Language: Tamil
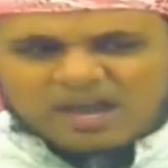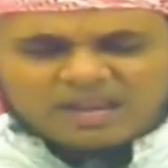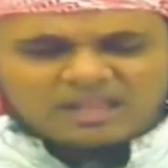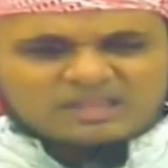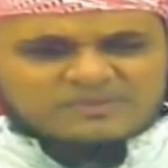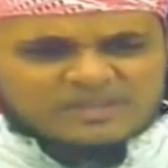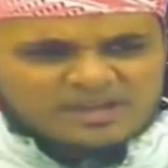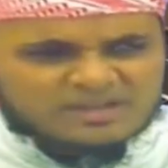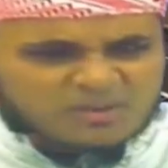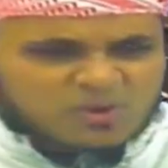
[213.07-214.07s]
அல்லது
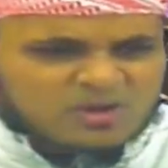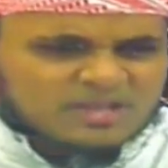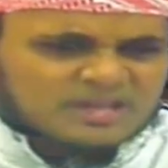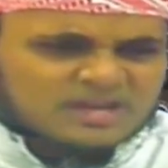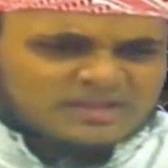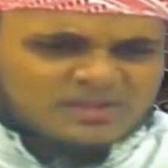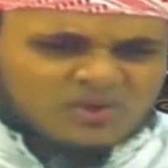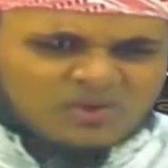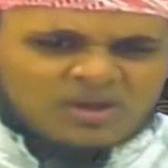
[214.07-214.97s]
விரண்டு ஓடுகிறாயோ